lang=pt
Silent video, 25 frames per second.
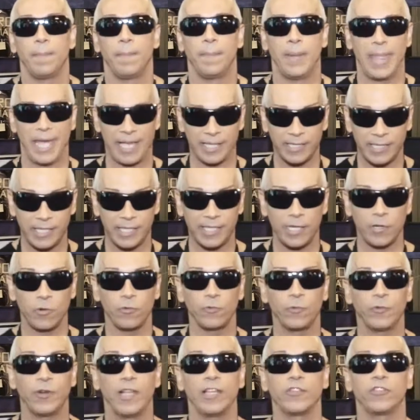
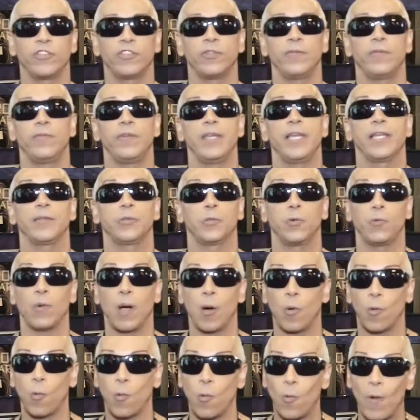Brasil Flash Via
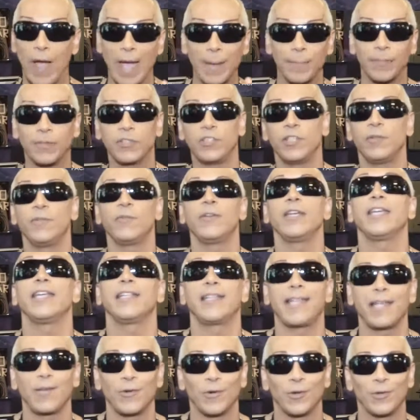atual Web TV, que
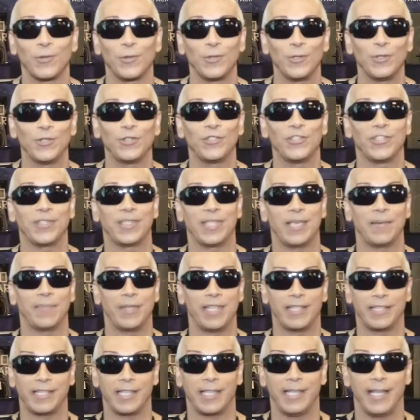tem orgulho de ser
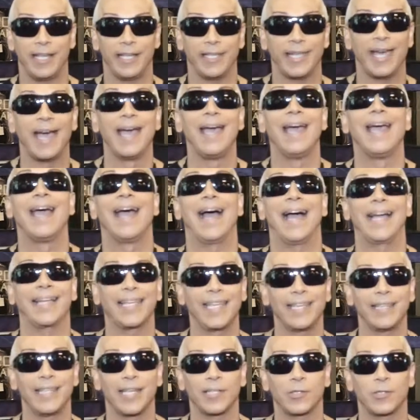brasileira
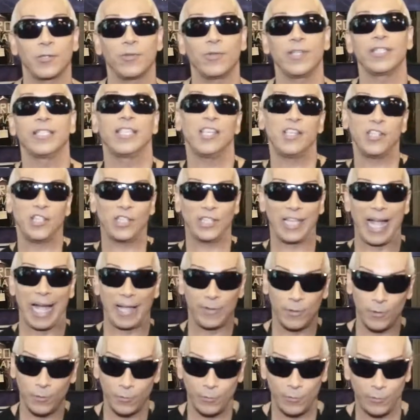aqui na Suíça e
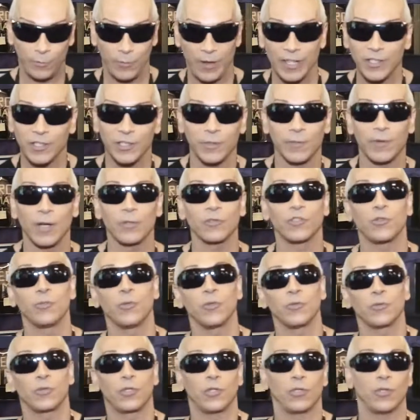está no Festival de
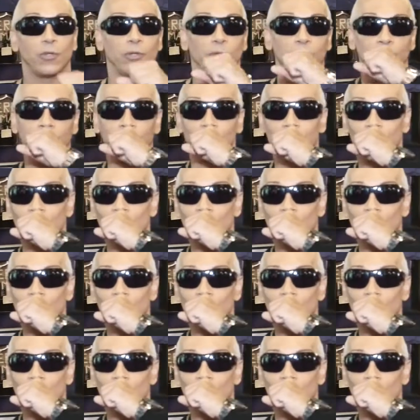Montreux.